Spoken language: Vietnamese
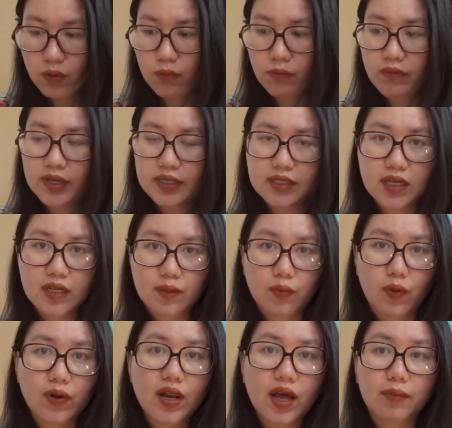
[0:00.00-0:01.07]
cũng vệ sinh thì
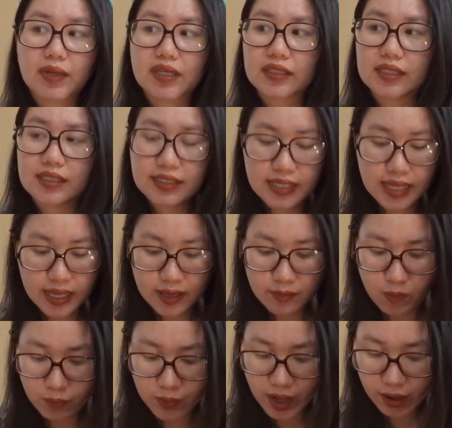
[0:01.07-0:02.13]
mỗi lần mình chỉ xé
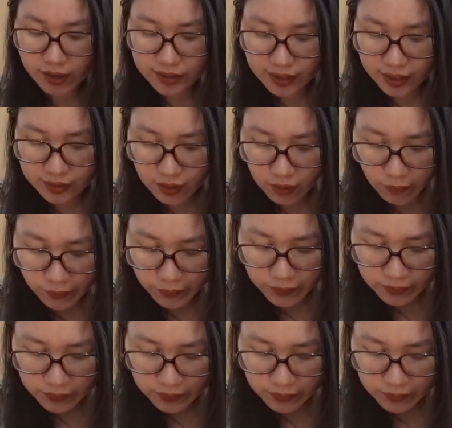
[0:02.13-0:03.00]
một gói như vậy thôi